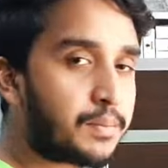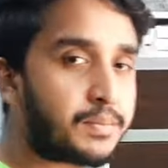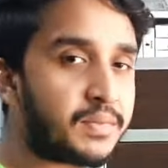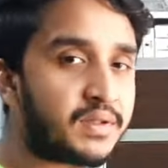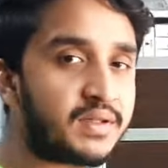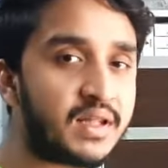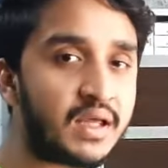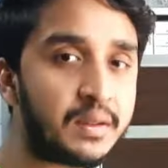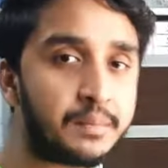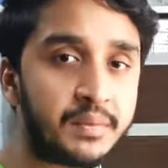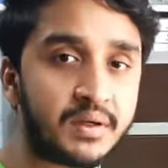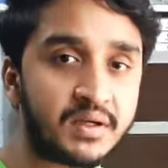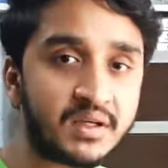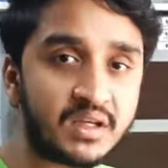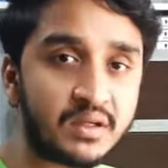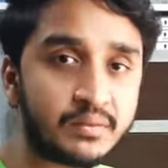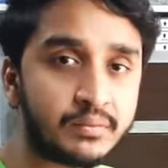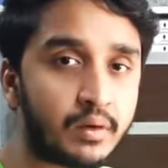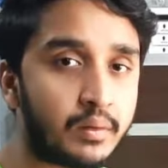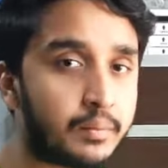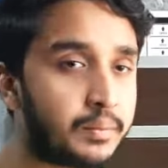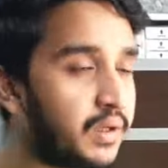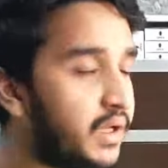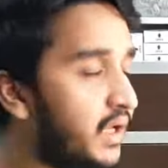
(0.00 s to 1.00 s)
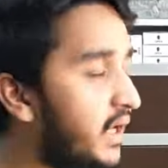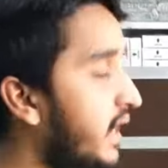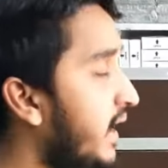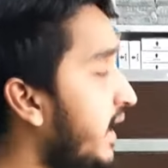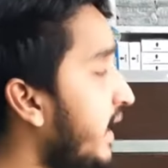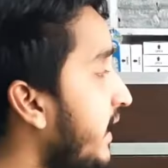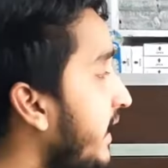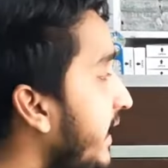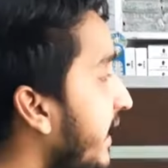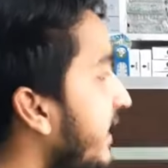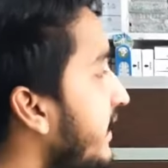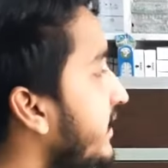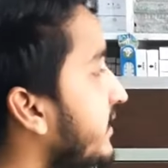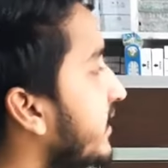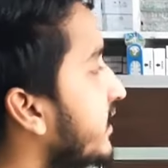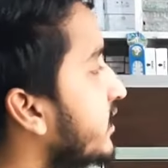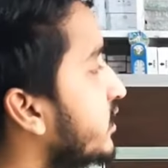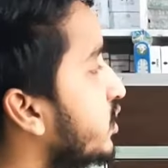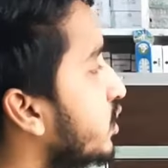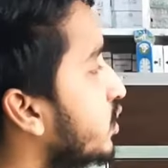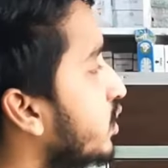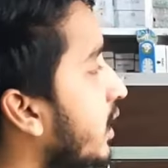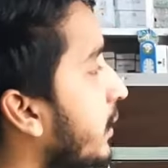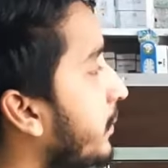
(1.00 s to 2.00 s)
আপনি দেখবেন কিভাবে এইটার
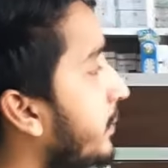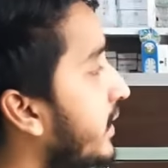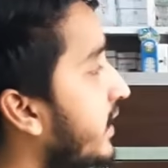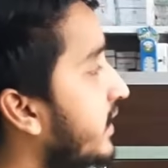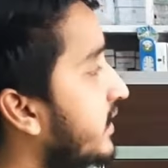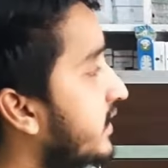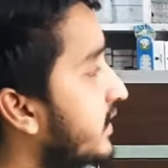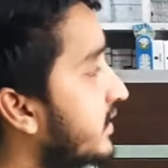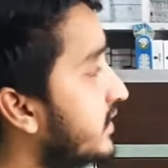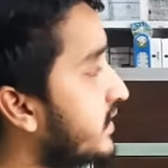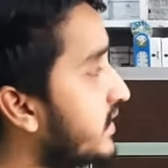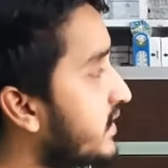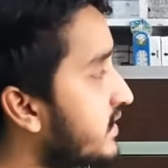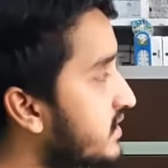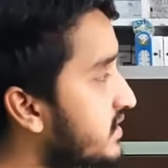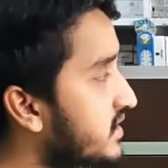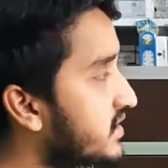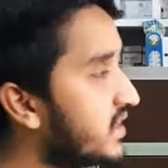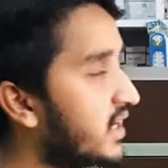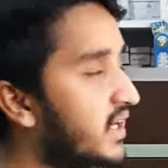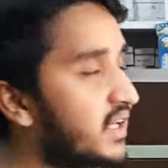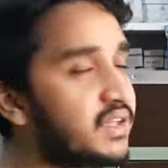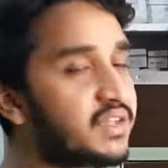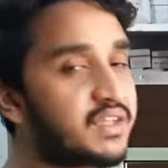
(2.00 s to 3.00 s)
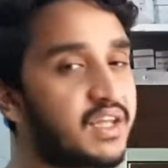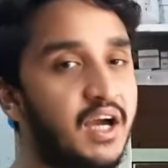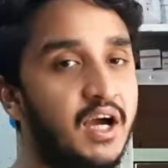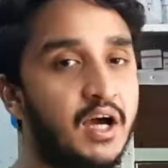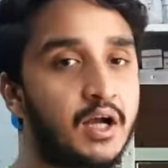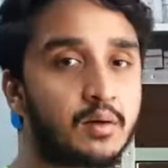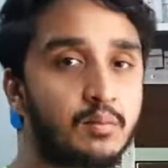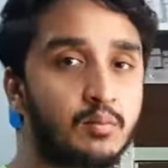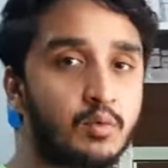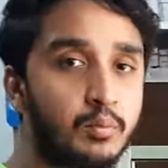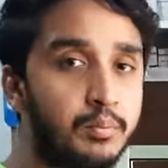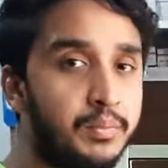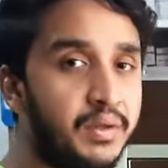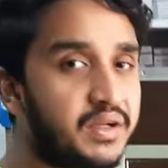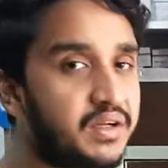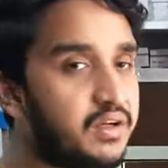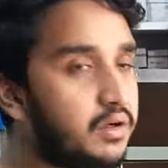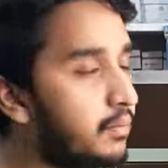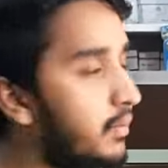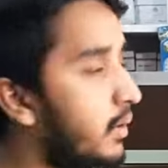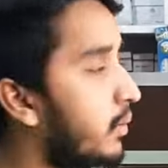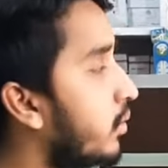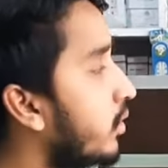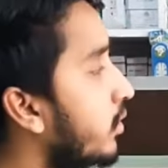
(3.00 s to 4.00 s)
জন্য আমরা একটা ডিজিটাল
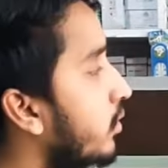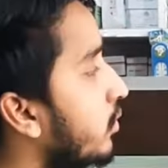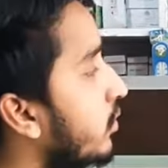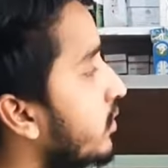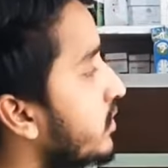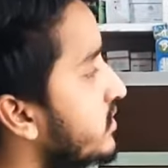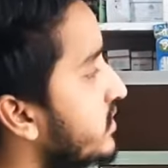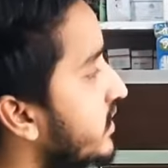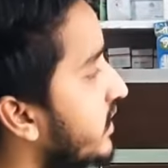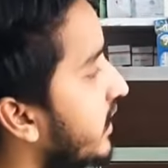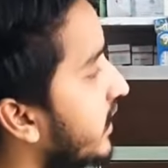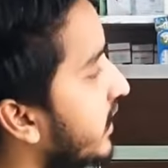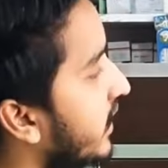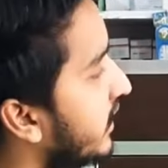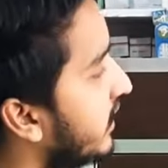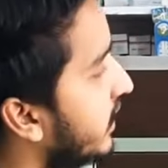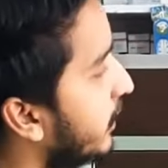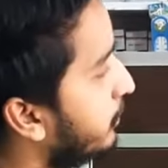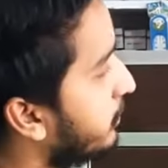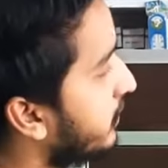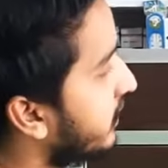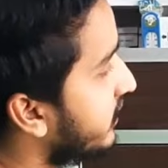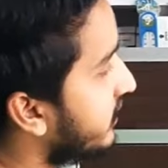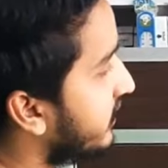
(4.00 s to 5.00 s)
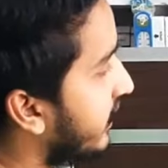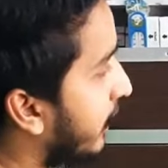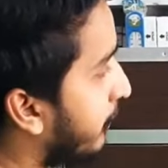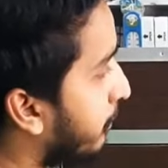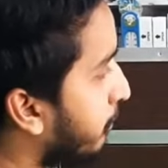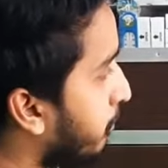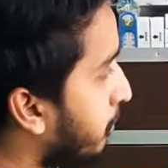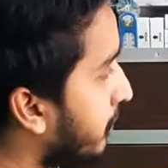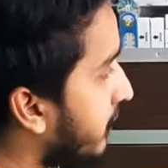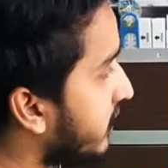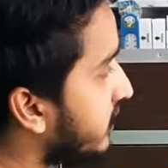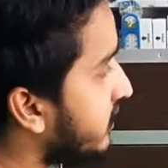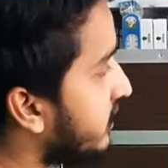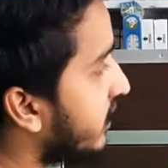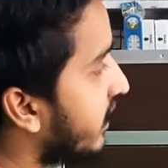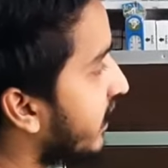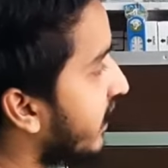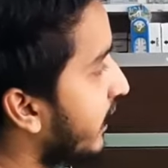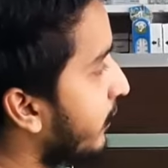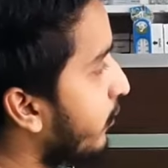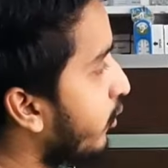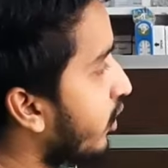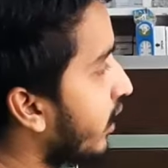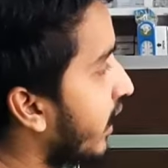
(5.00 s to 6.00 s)
থার্মোমিটার ব্যবহার করেছি এখানে আপনি তাপমাত্রা
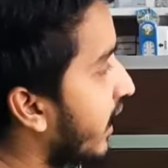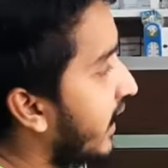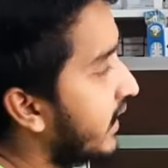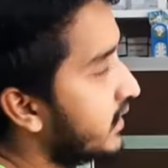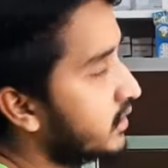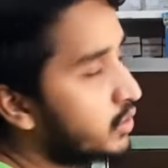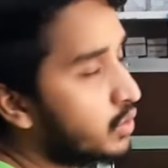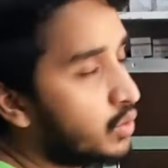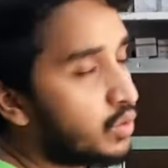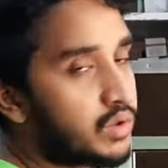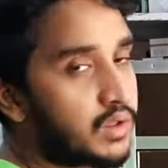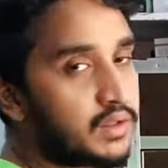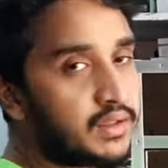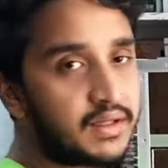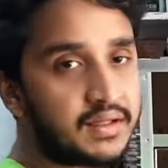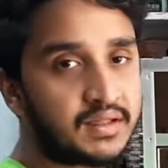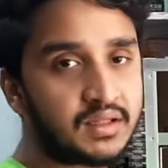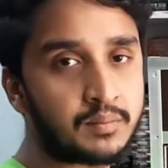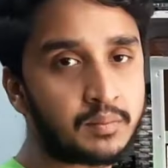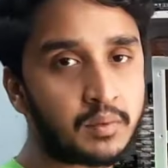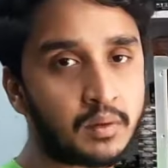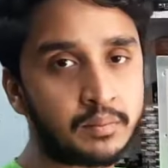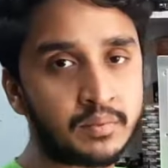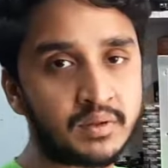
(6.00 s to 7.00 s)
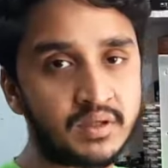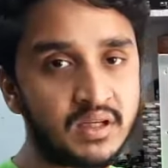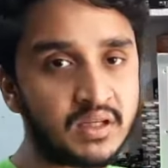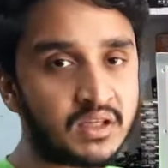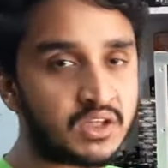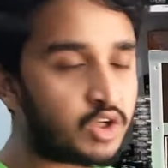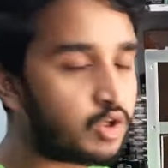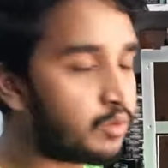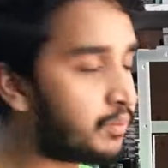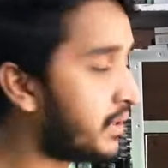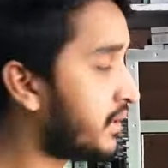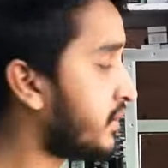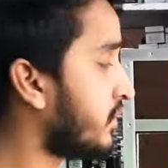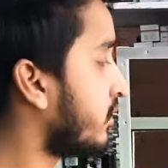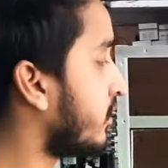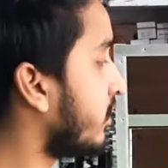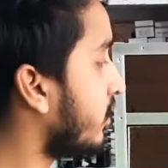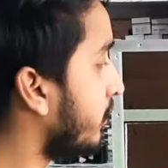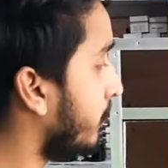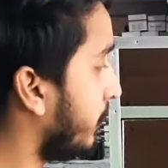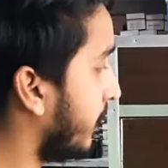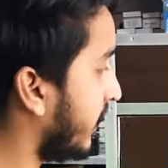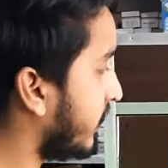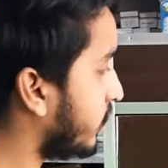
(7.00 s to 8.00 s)
এবং আর্দ্রতা দেখতে পাবেন
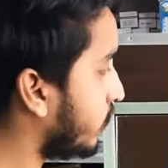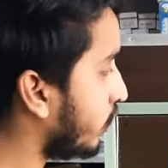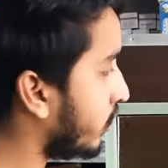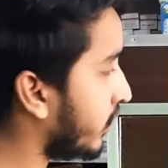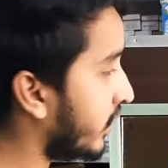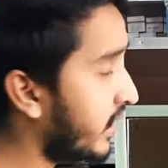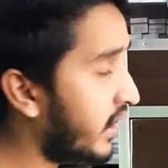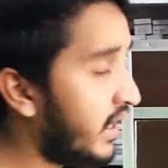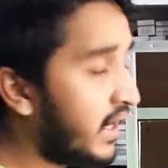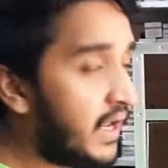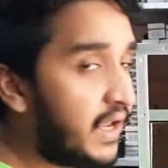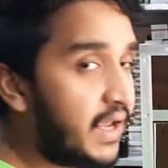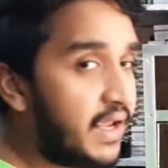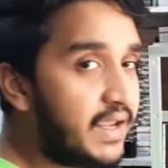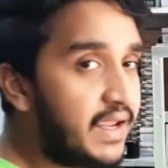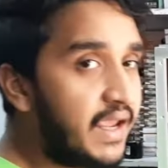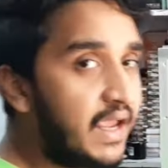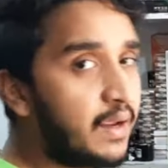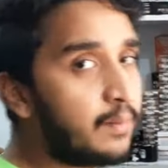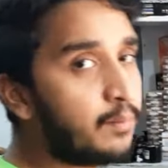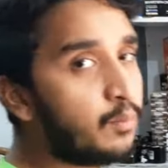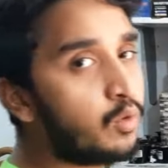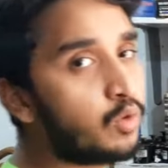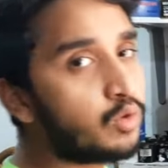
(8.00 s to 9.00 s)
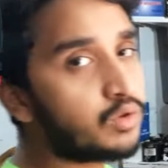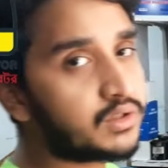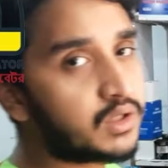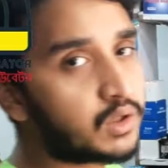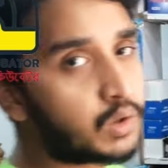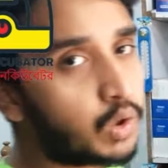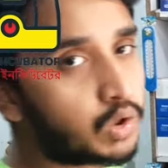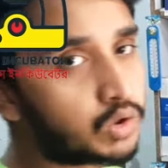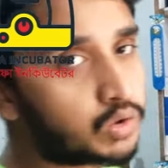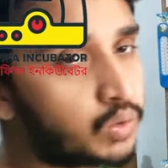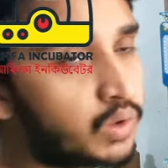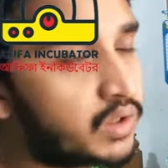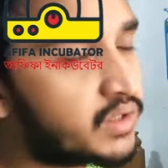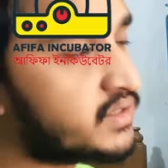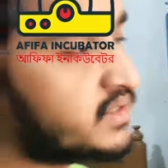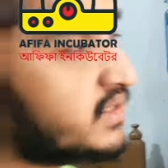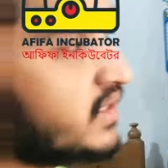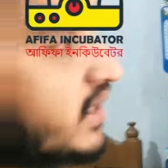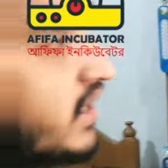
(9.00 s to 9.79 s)
ইনকিউবেটরের ভিতরে এই মুহূর্তে কত আছে